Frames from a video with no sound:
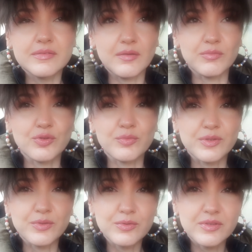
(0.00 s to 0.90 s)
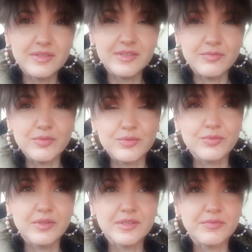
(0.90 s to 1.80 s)
Всем доброе утро. Сегодня
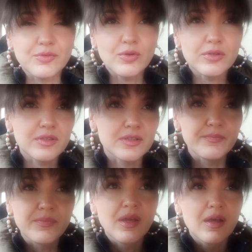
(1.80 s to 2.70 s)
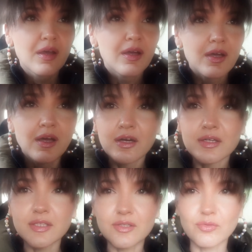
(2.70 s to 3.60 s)
у нас вторник.
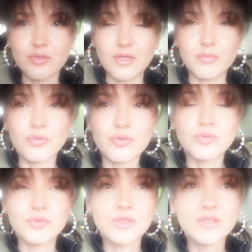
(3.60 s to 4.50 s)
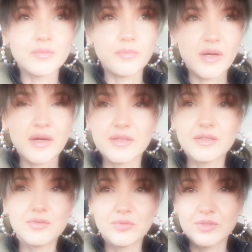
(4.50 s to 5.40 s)
Еду на работу и пока
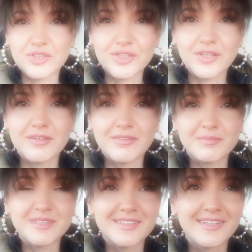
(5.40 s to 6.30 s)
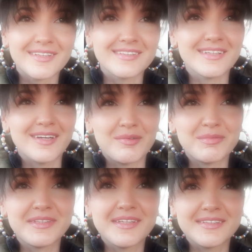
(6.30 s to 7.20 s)
еду, решила вам сделать
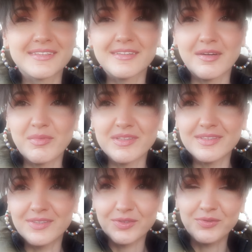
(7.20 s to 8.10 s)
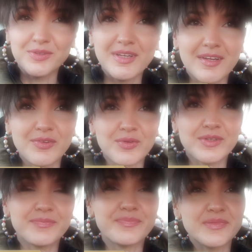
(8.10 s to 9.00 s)
апдейт на масочку для ног,
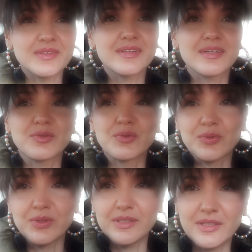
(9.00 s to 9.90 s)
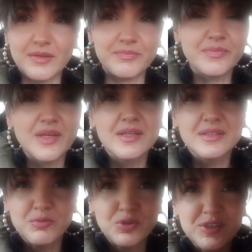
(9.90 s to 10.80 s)
которую я
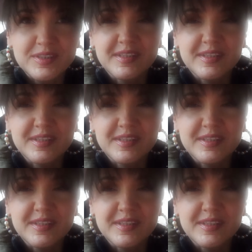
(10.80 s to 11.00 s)
немножко